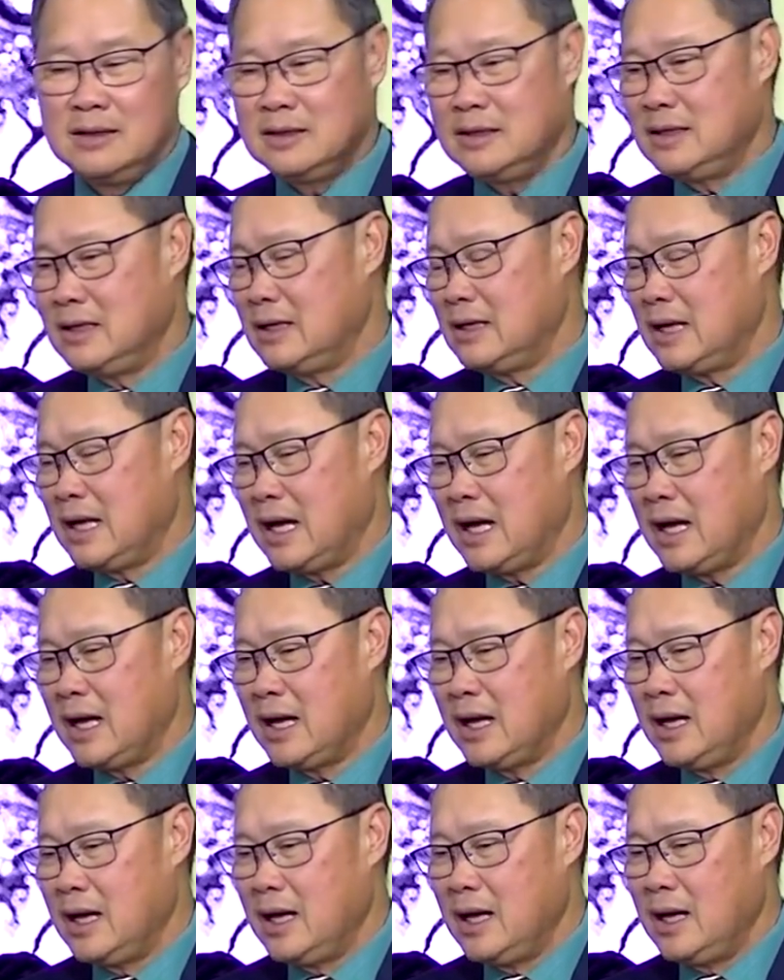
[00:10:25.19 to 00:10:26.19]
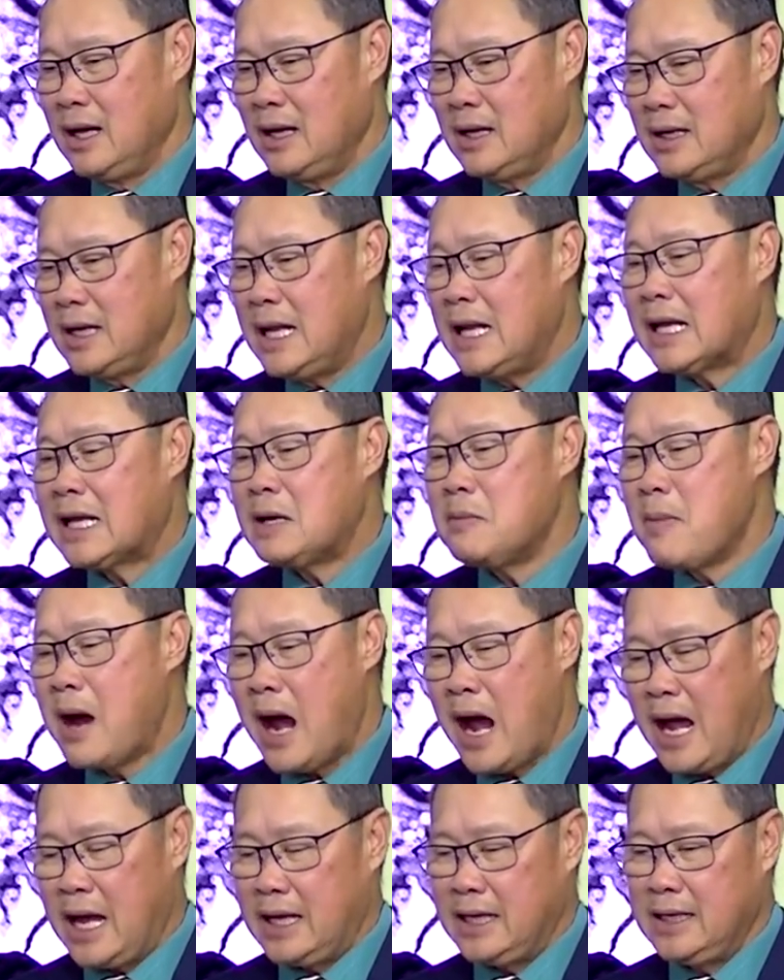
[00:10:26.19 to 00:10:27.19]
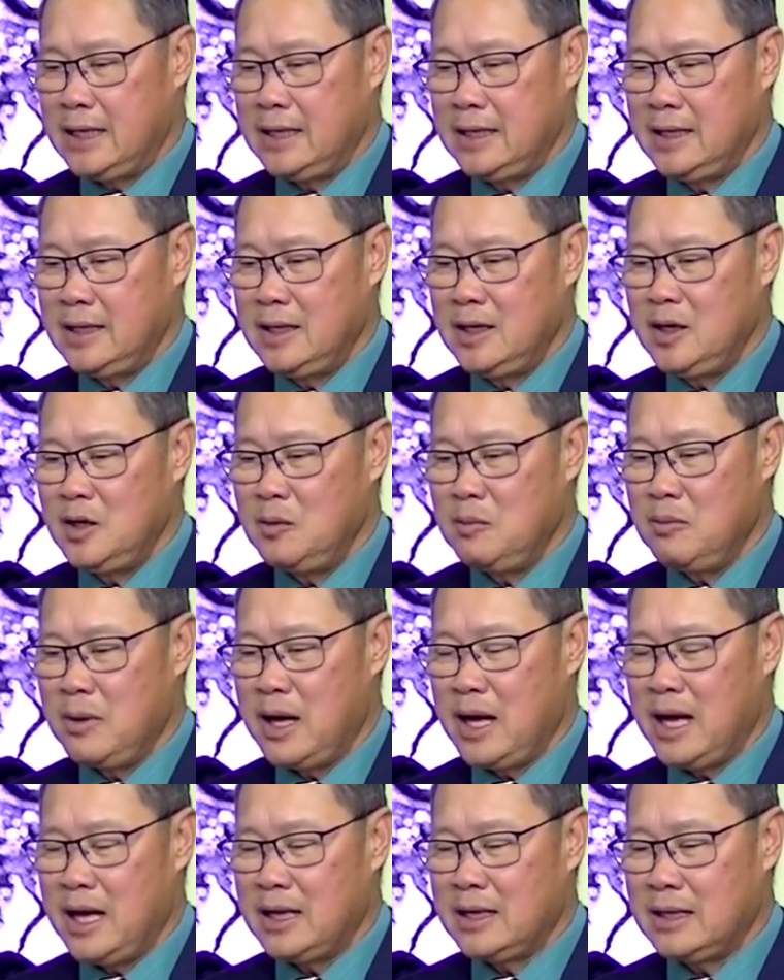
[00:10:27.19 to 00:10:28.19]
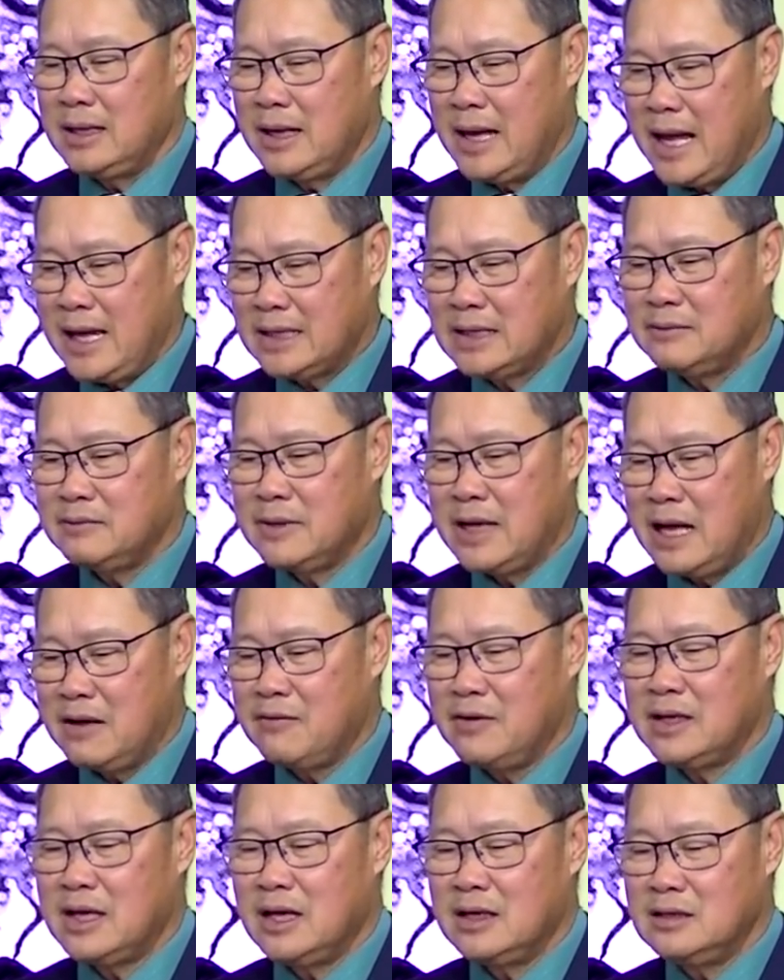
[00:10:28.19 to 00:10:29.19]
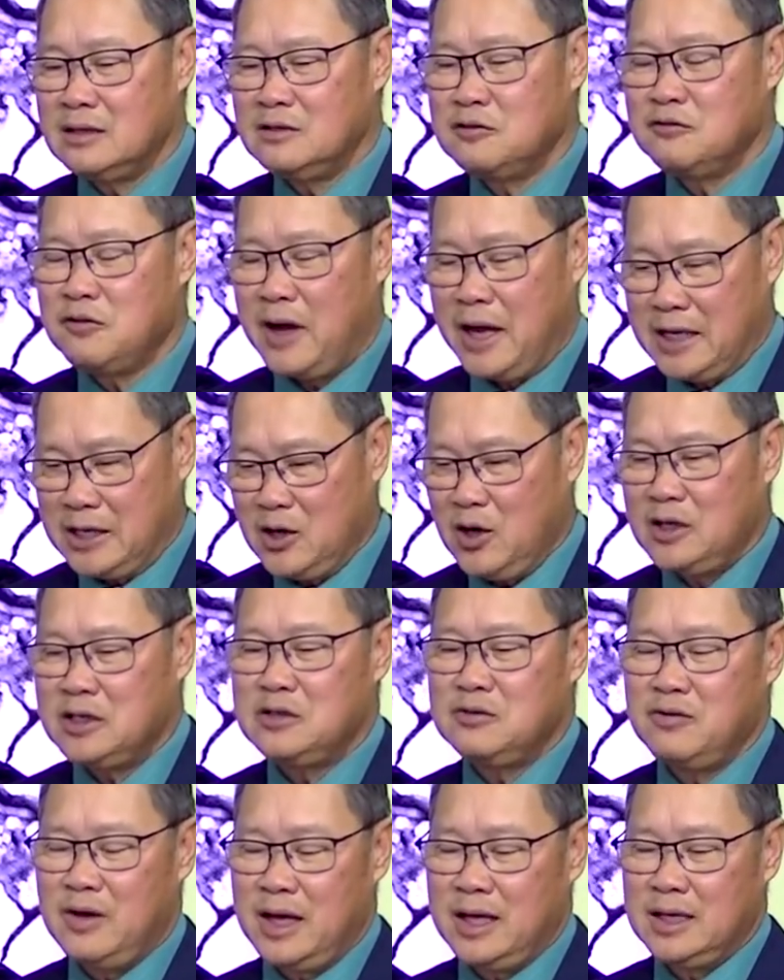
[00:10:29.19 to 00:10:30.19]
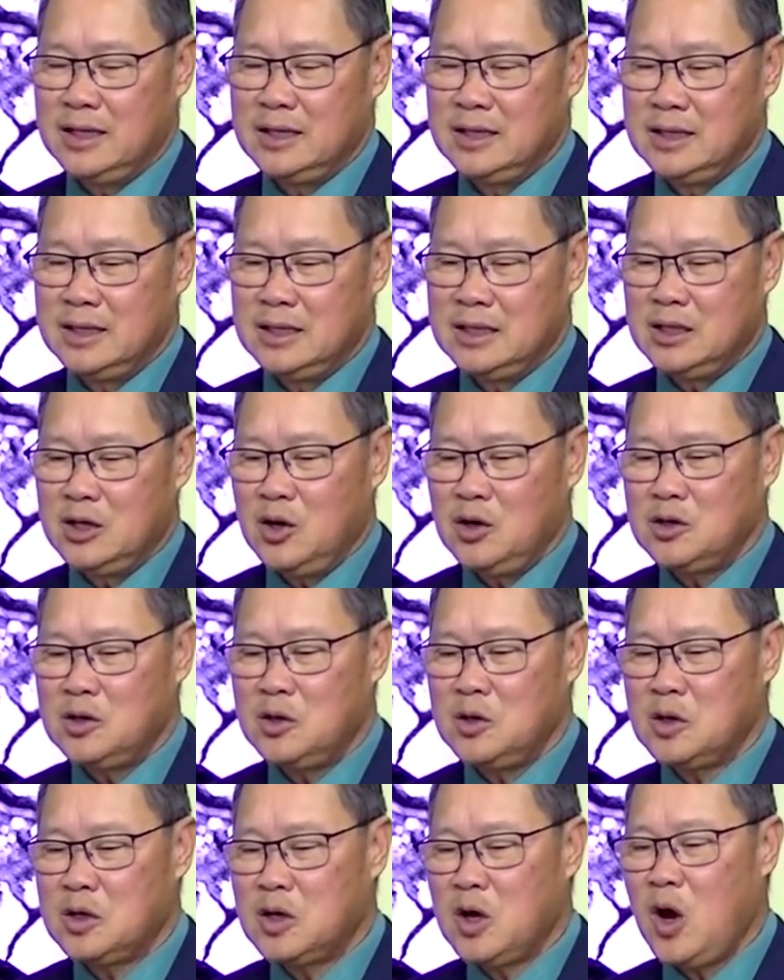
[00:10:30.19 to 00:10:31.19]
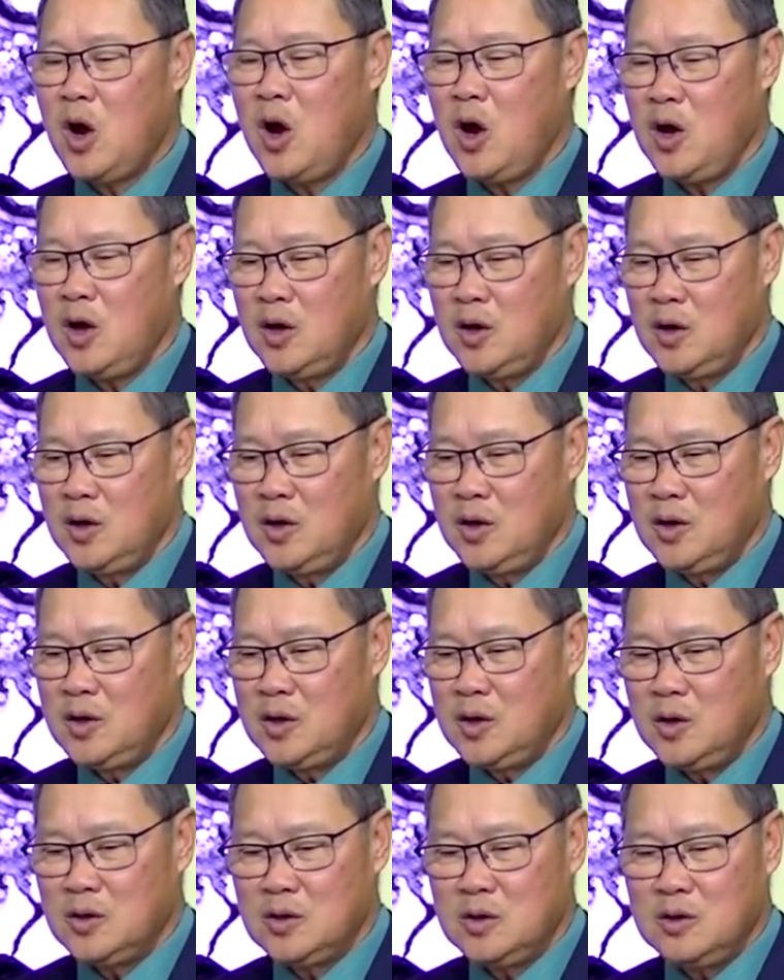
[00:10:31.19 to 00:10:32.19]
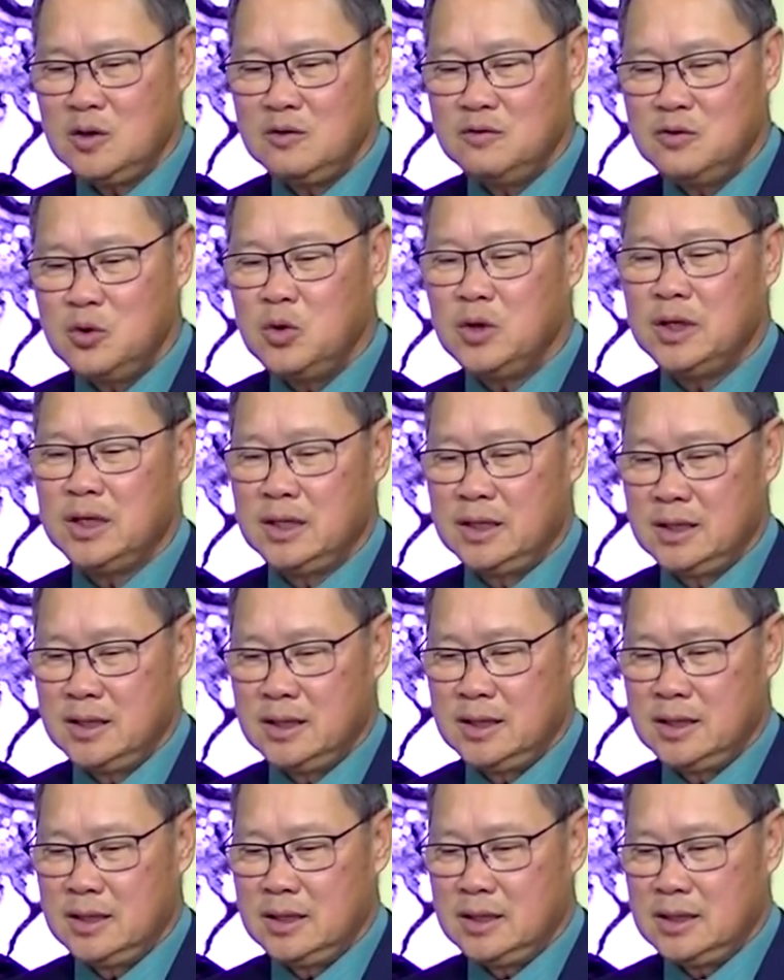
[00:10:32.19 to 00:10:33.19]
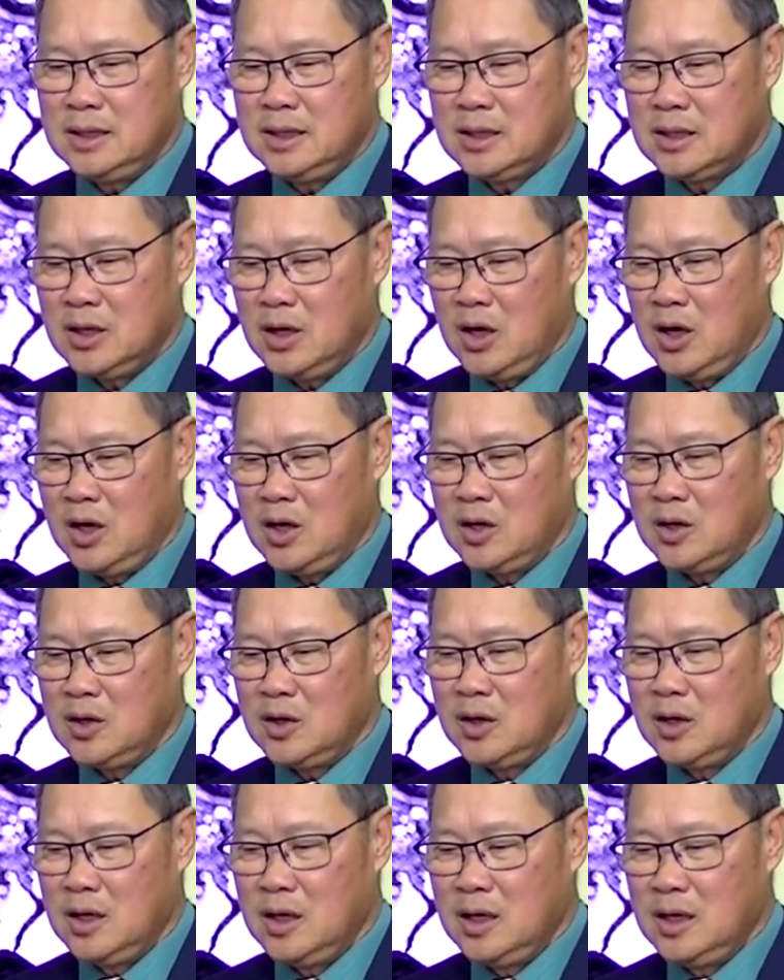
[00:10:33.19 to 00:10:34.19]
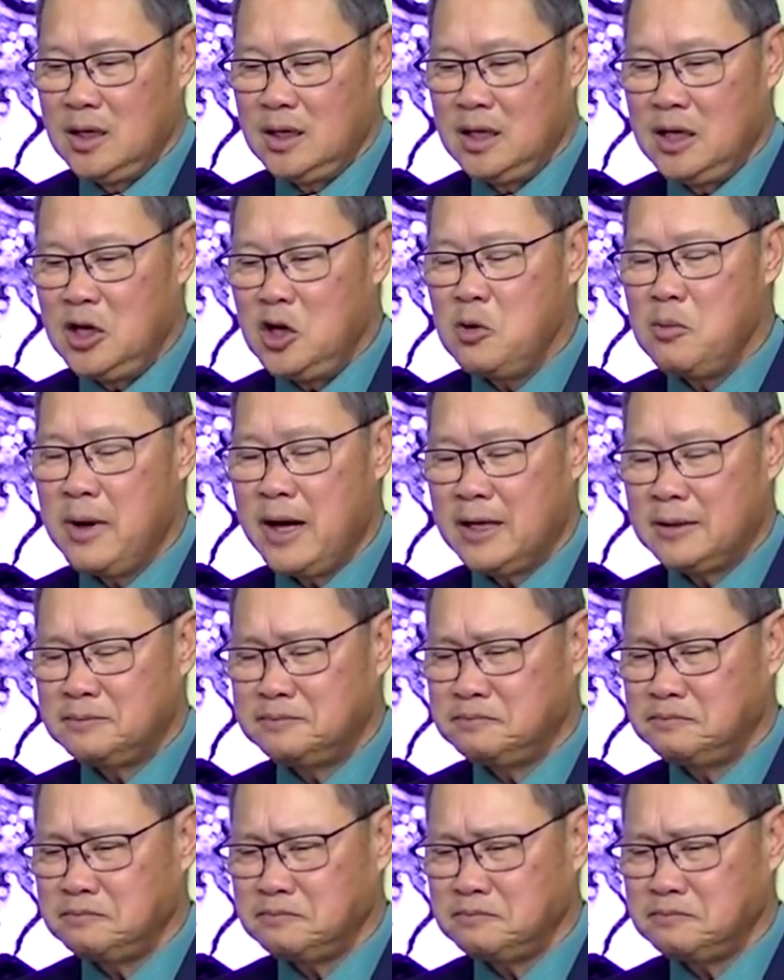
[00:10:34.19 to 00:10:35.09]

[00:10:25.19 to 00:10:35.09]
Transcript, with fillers: cho nên là đây là cái bài mà đảng đảng và nhà nước phải nói như vậy nói cho nó có nói cho nó vui chứ còn nếu mà